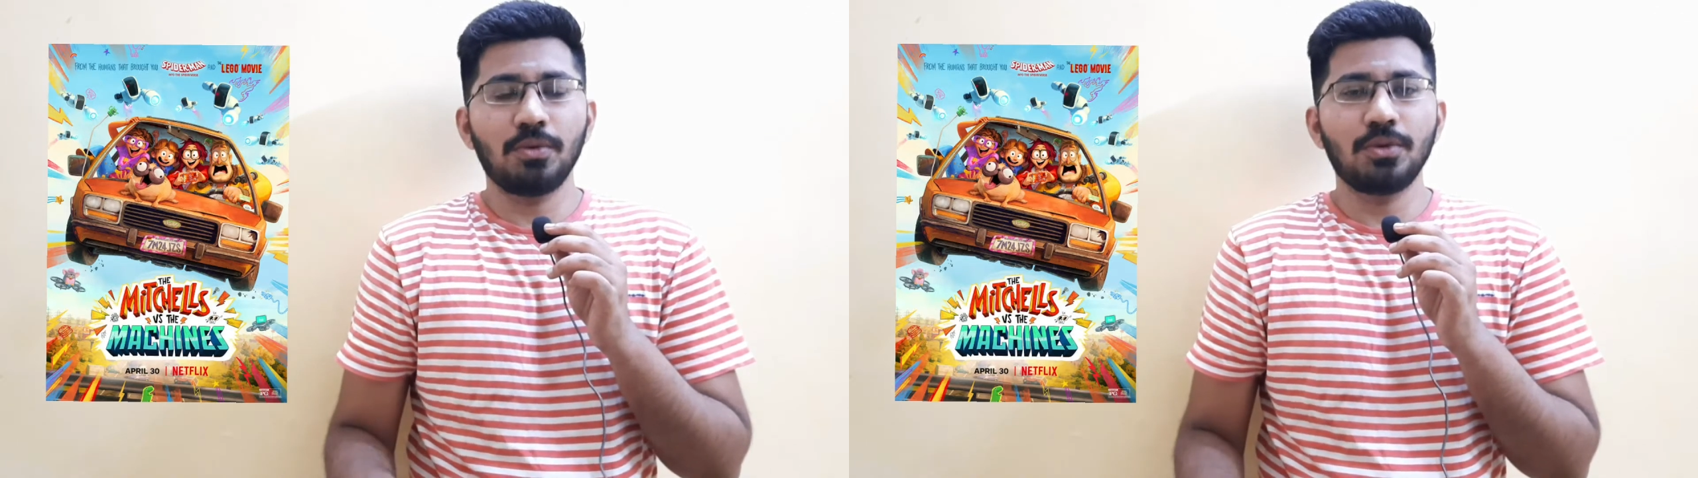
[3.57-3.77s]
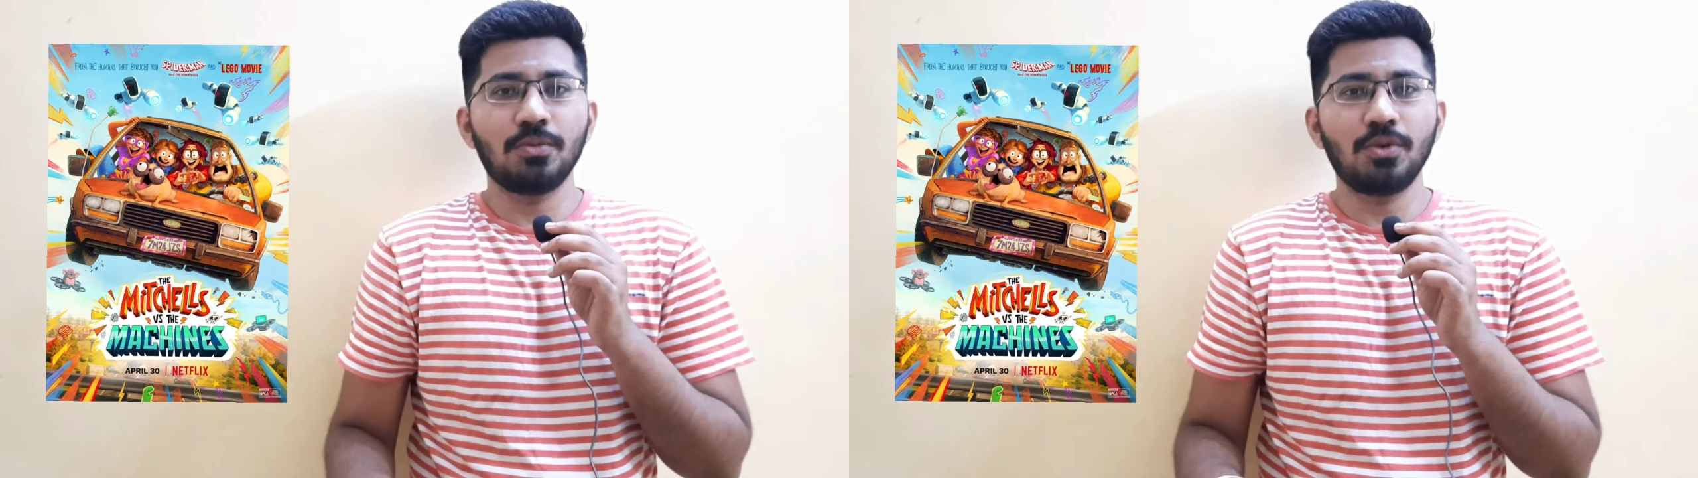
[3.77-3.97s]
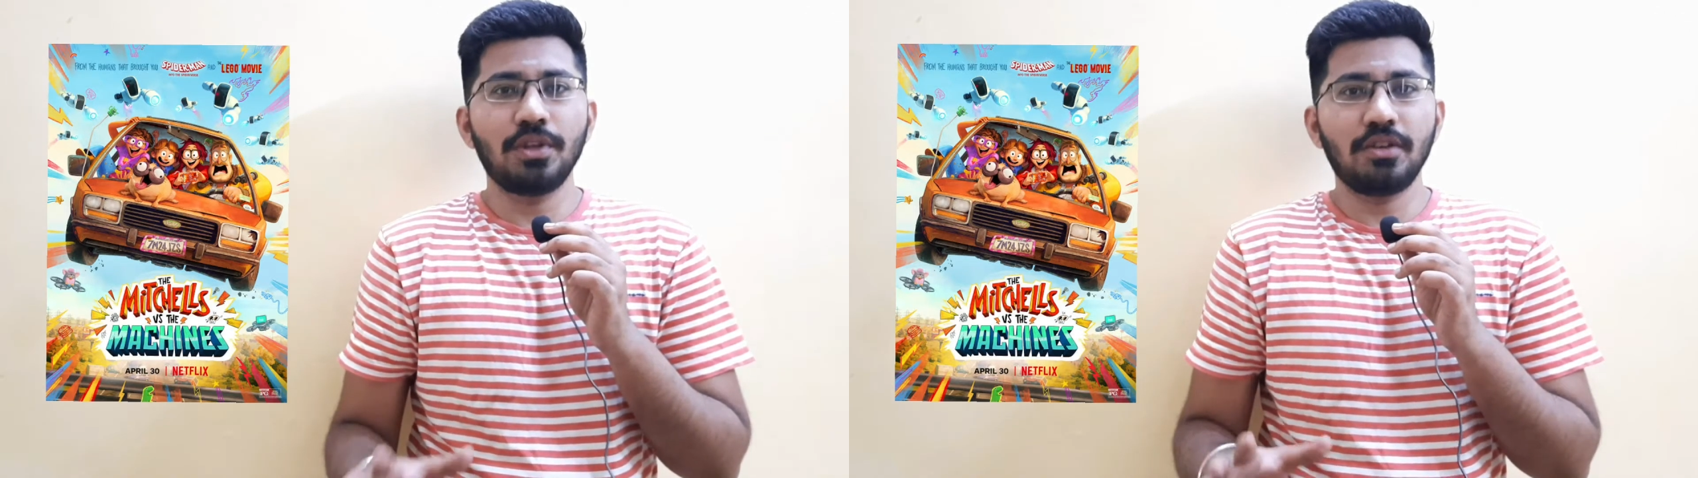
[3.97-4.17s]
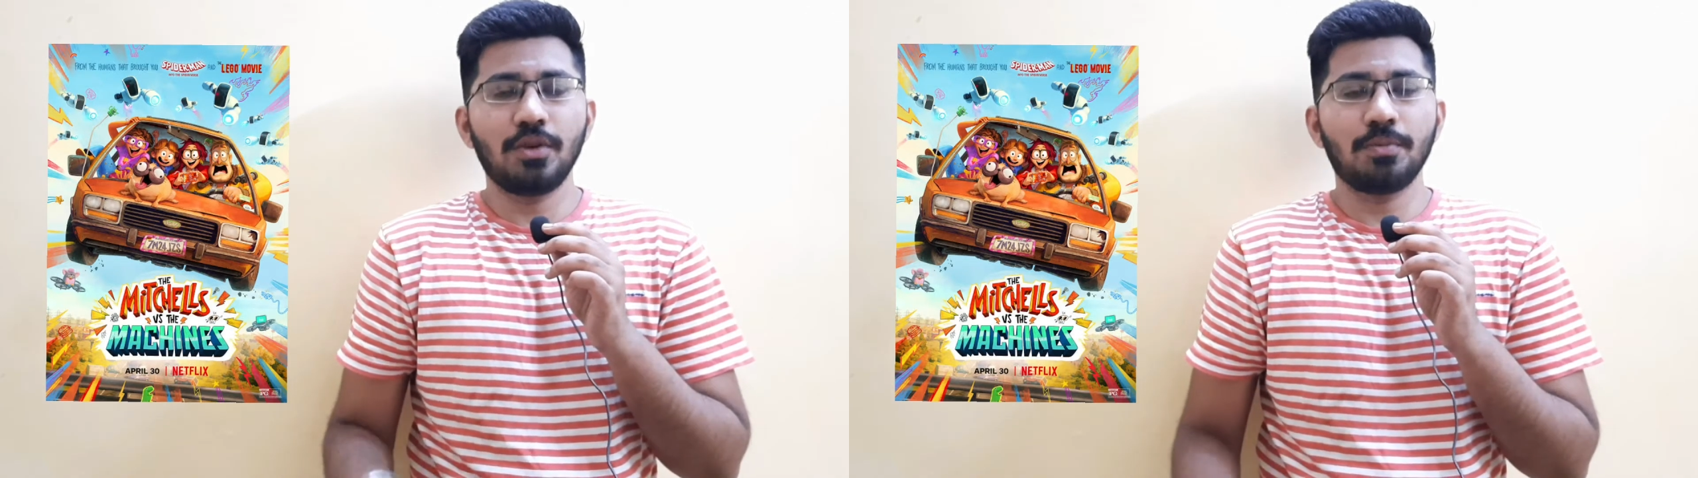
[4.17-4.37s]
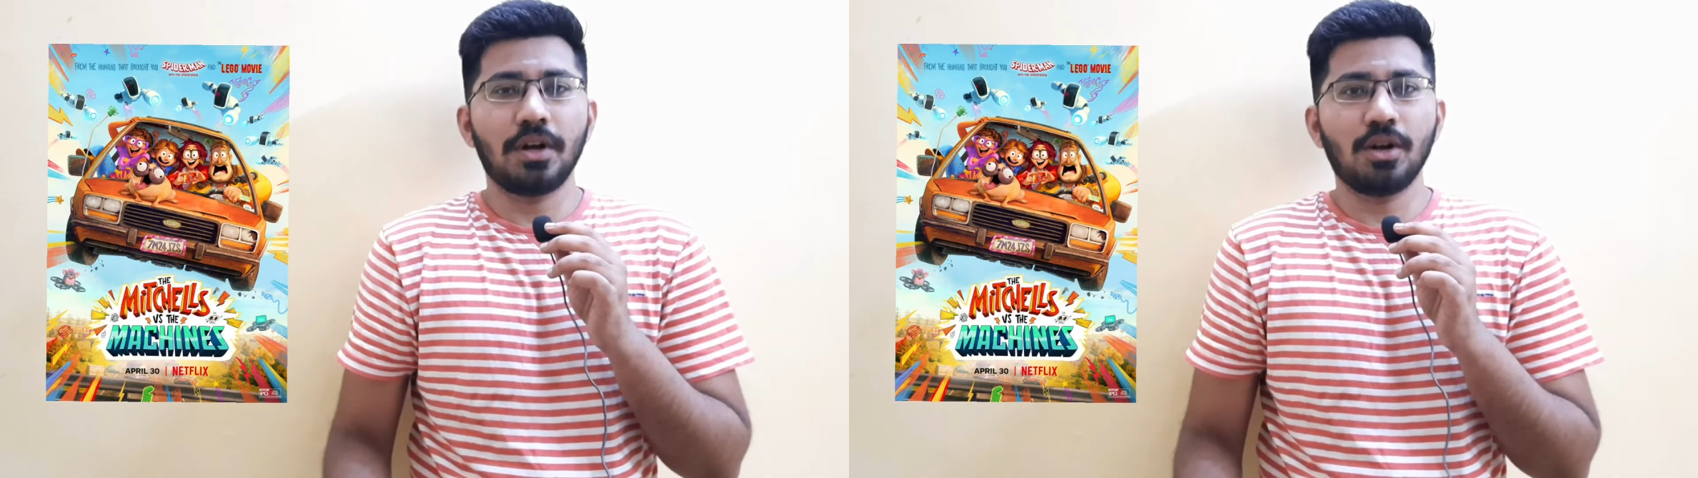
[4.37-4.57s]
புது மூவி
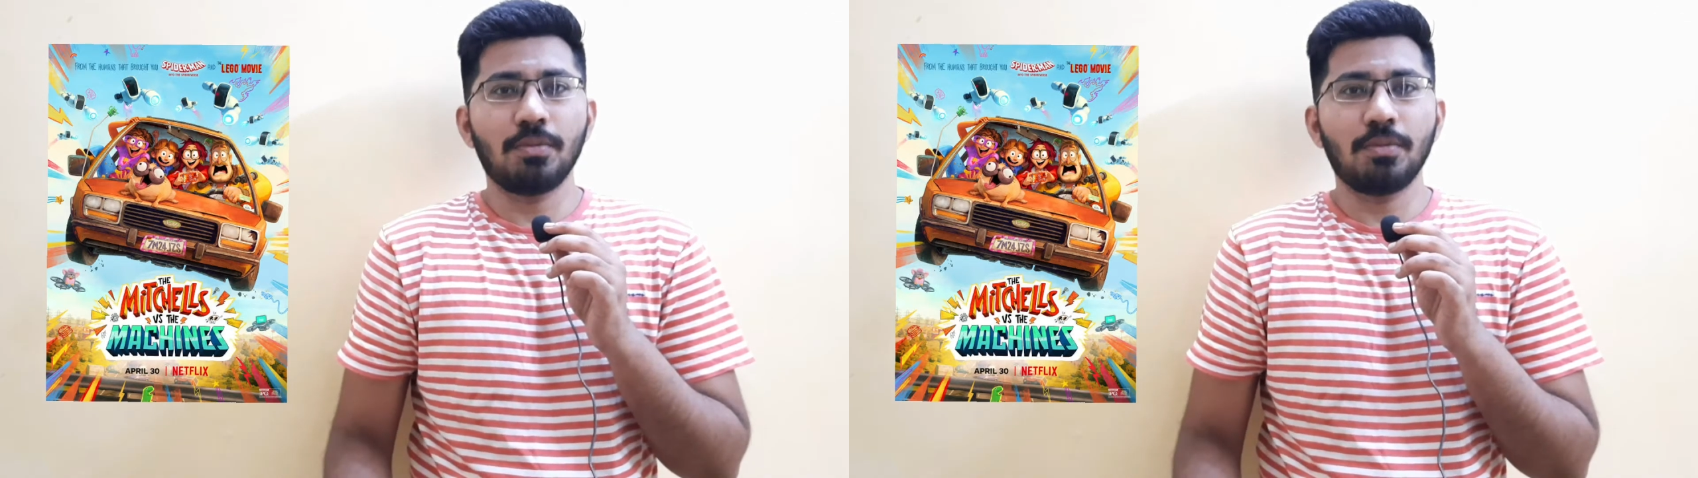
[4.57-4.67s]
ரிவ்யூ பார்க்க